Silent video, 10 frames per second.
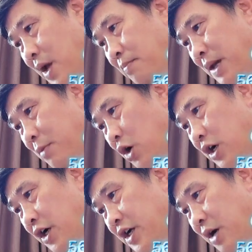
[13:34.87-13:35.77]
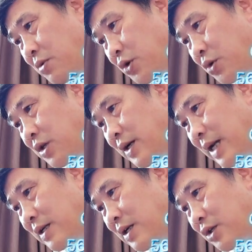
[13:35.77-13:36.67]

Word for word: Bị một người không đủ tư cách